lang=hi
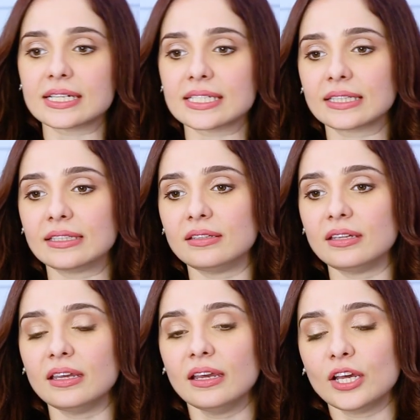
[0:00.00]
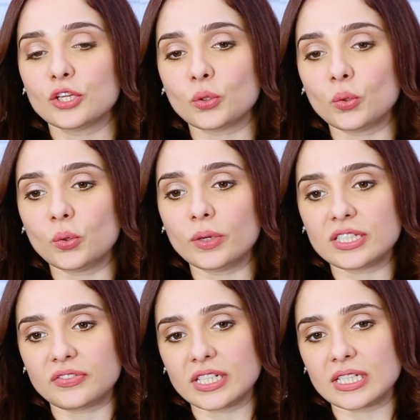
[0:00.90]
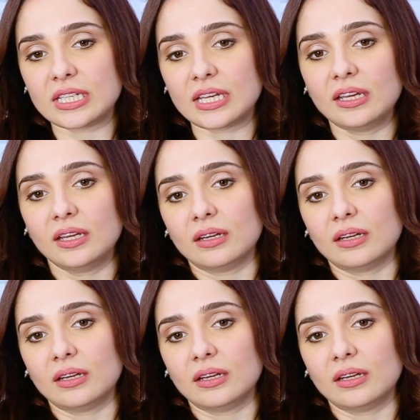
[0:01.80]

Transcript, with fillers: कर सकती थी तो इस वजह से